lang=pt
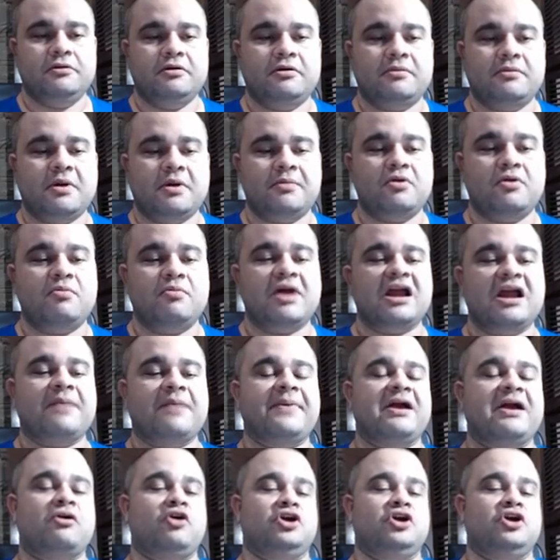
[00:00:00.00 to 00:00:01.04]
Vamos abrir o mega
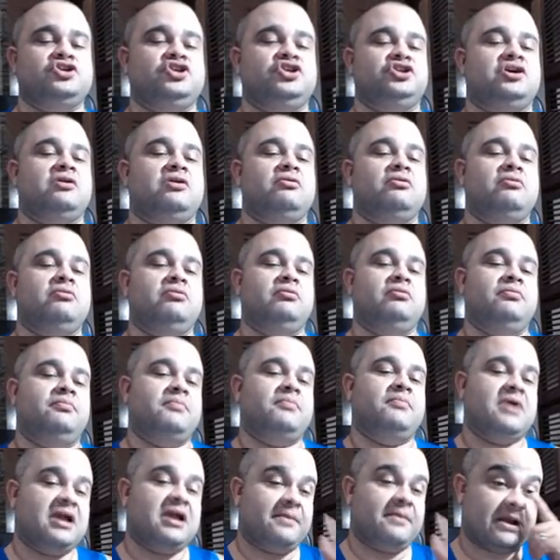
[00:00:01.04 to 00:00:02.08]
pacote então.
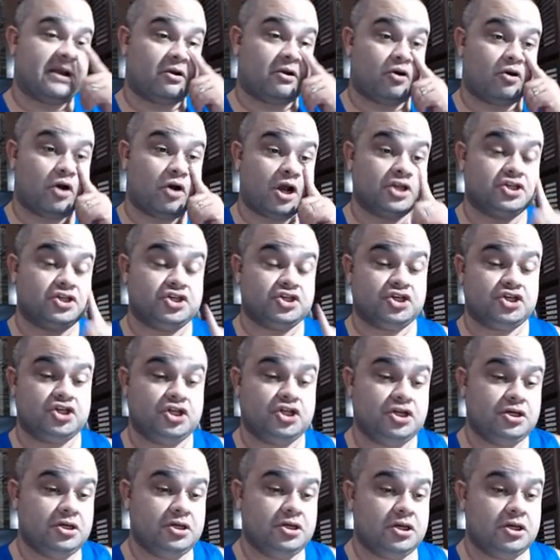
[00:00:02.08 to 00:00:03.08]
Mega pacote.